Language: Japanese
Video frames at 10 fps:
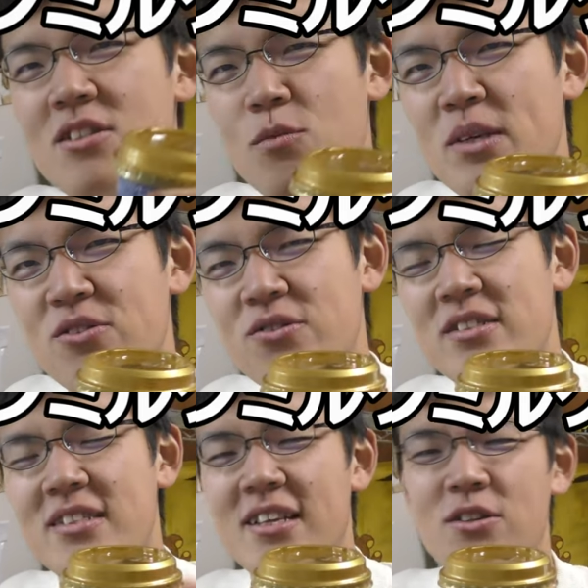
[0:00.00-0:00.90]
ズとミルクって
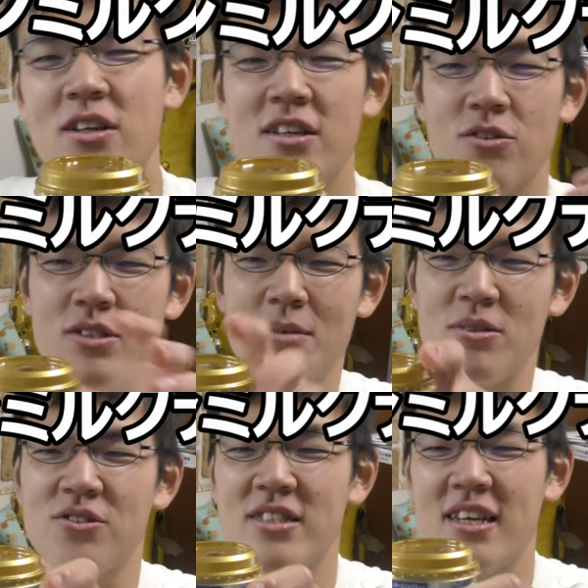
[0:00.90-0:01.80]
どちら
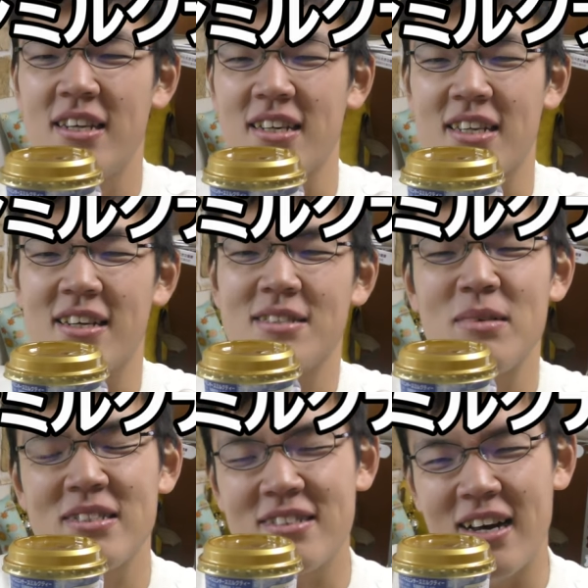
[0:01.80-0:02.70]
も乳製品な気がし
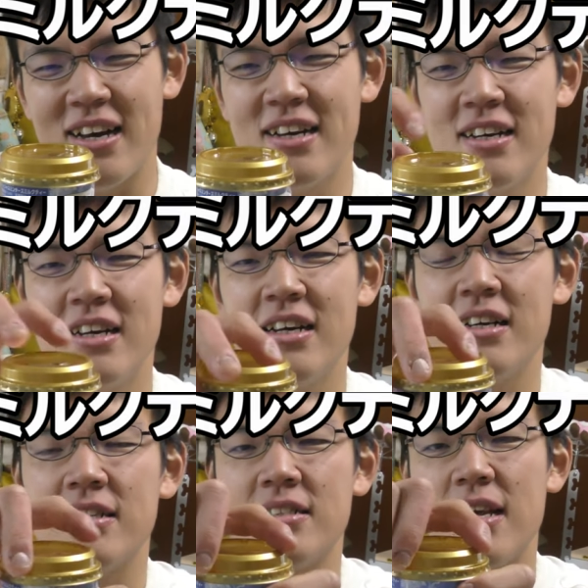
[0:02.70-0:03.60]
ますが
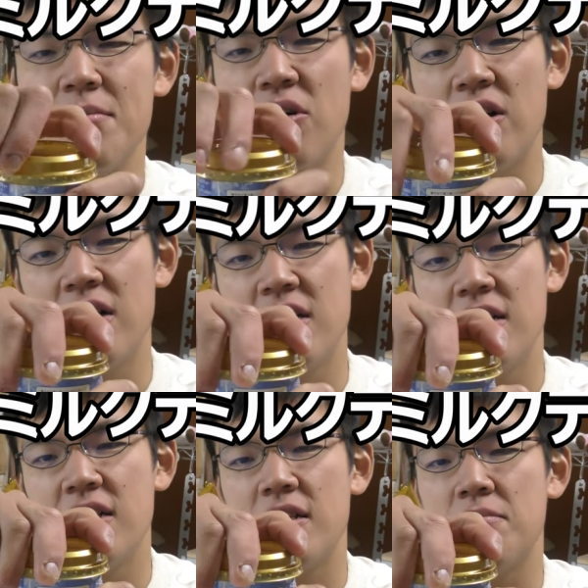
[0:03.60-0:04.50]
でも
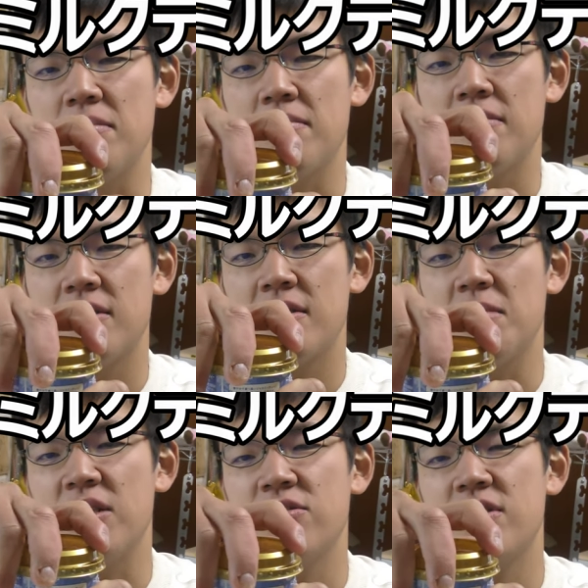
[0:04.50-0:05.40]
ミルク